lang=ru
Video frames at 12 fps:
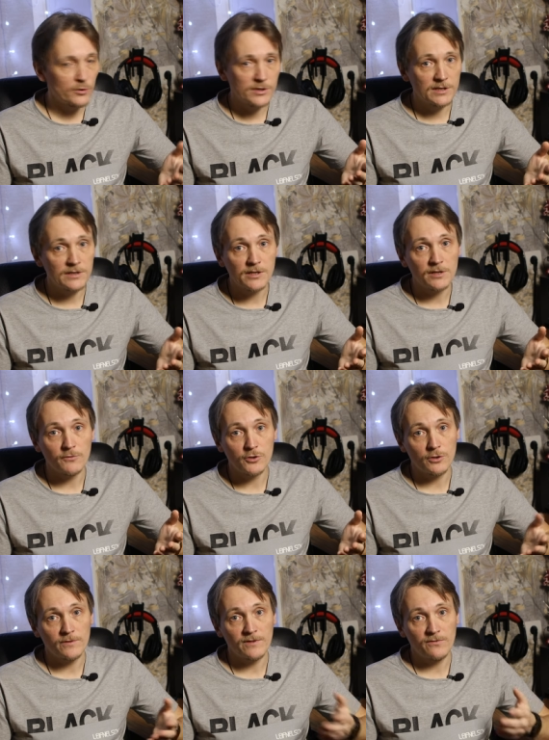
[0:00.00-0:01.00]
просто из-за
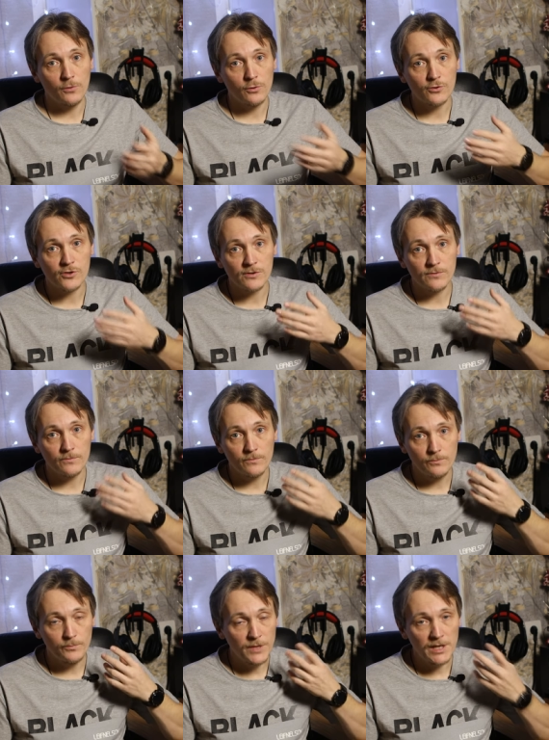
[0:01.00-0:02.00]
того, что автофокус
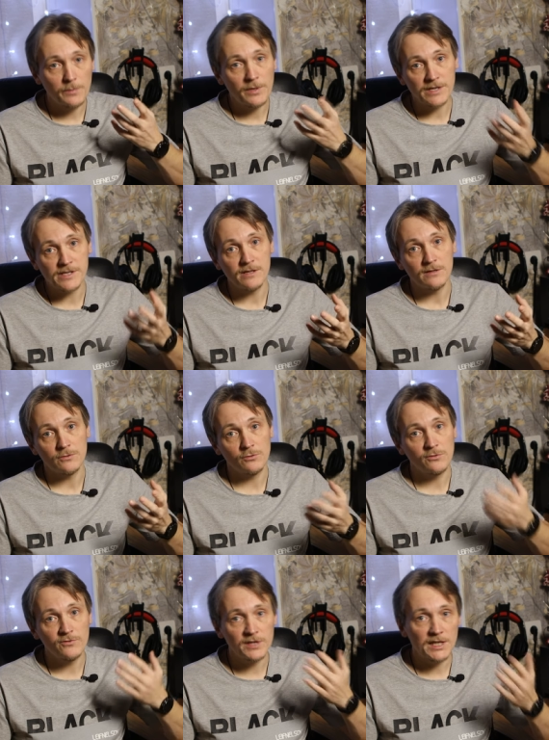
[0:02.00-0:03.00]
меня поразил.
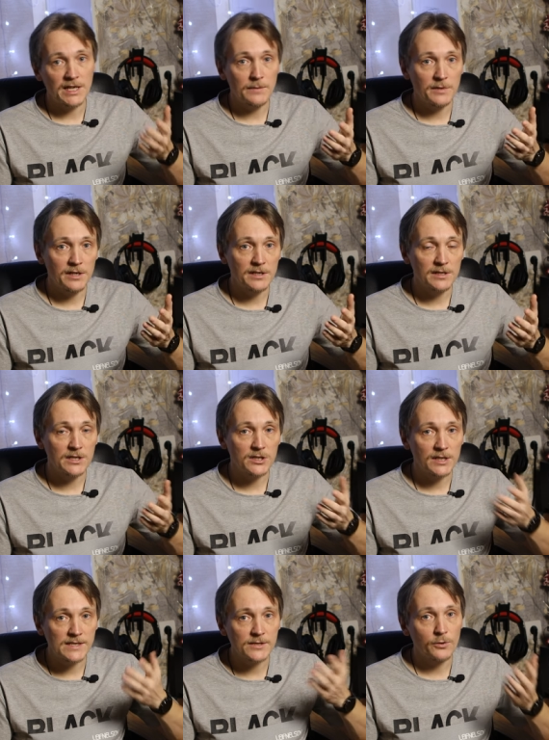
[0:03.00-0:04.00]
Тут в этой камере нет
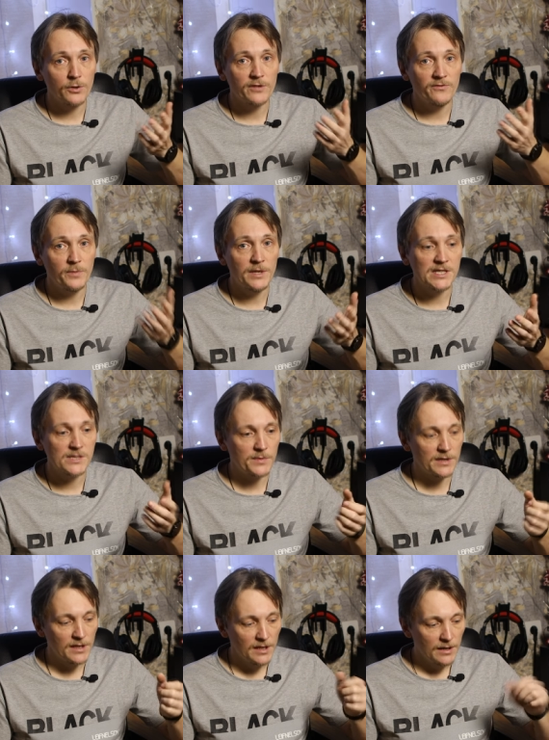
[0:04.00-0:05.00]
даже настроек, в
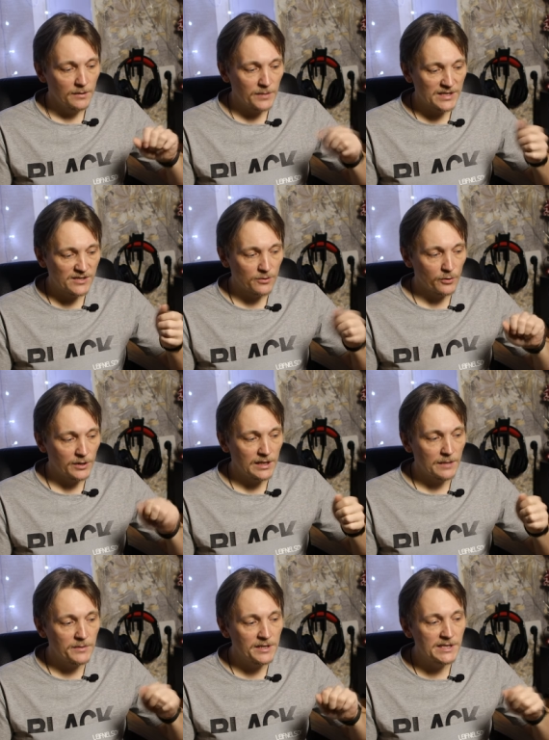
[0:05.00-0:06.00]
принципе,
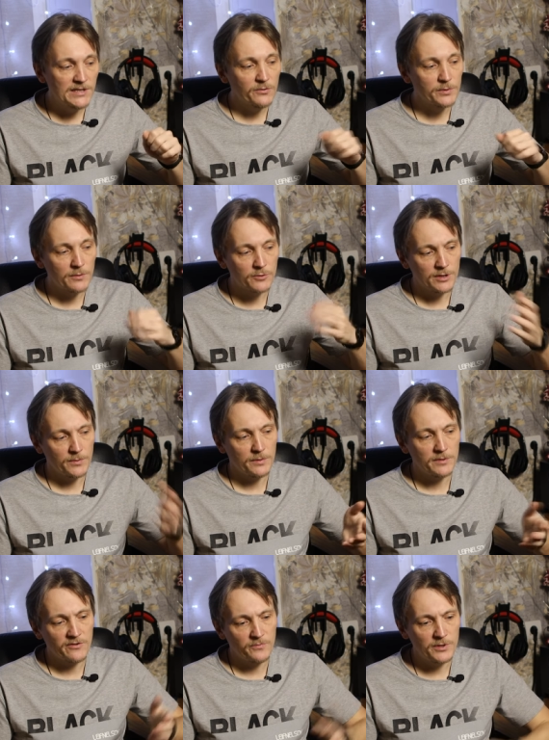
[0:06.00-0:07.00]
подстройки объектива, потому что,
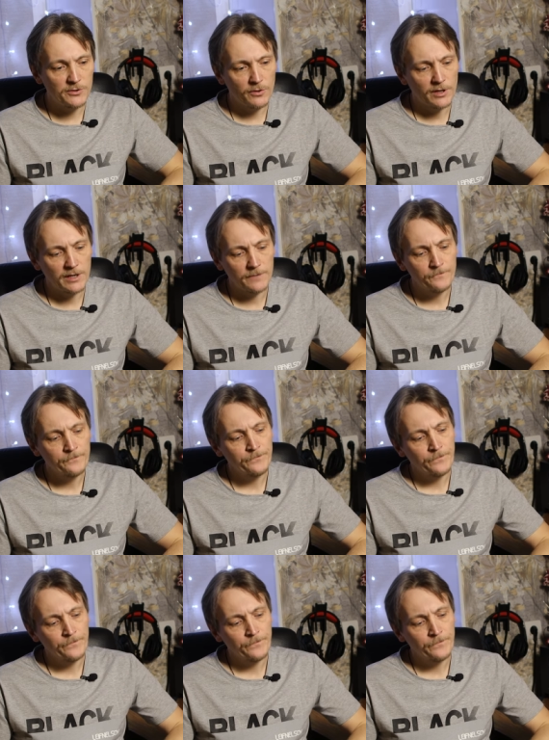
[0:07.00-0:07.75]
например, в пятерке